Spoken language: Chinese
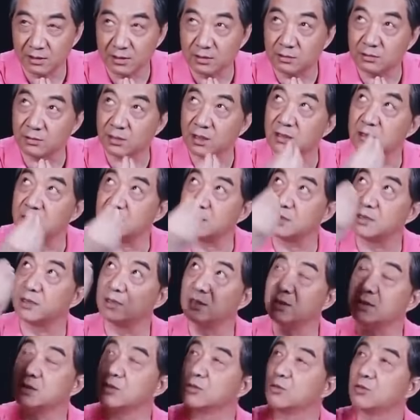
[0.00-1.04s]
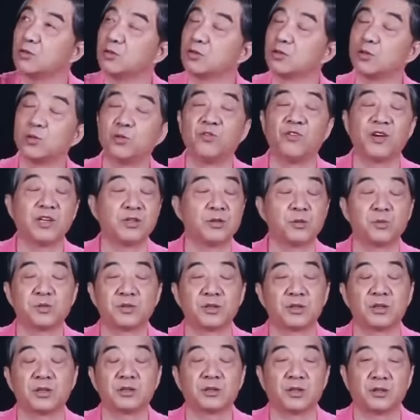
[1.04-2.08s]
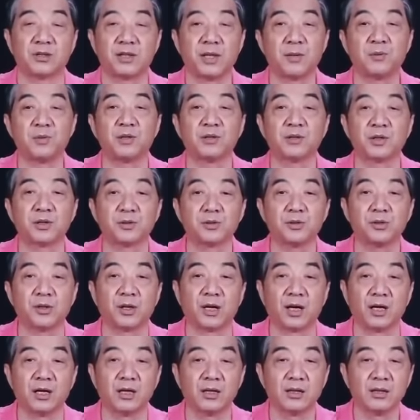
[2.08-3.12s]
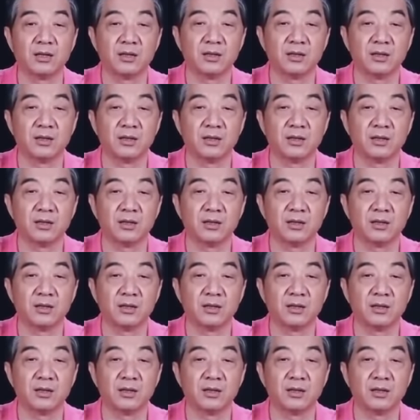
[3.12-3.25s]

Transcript: 就是他自己测控都完全不知道导弹跑哪去了。